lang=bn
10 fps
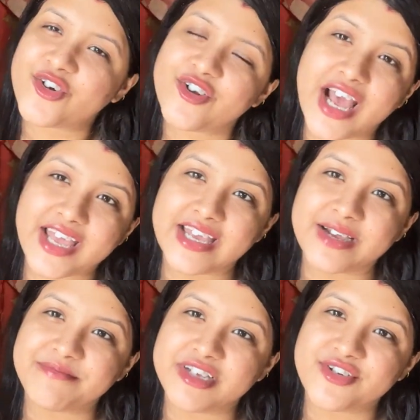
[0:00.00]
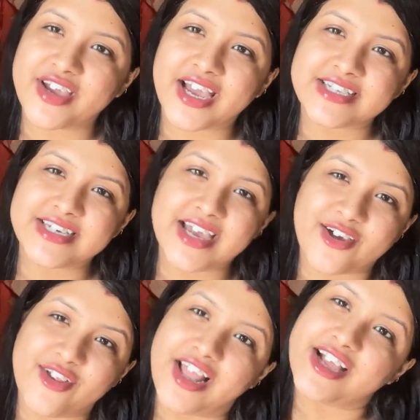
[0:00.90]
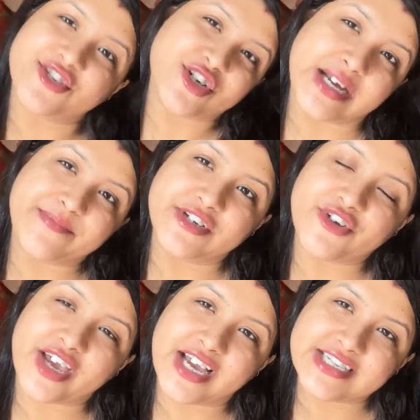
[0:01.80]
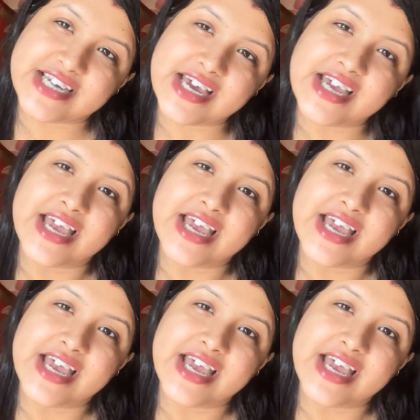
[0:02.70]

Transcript: অনেকক্ষণ আগে কমপ্লিট হয়ে গেছে এখন লাঞ্চও কমপ্লিট হয়ে গেছে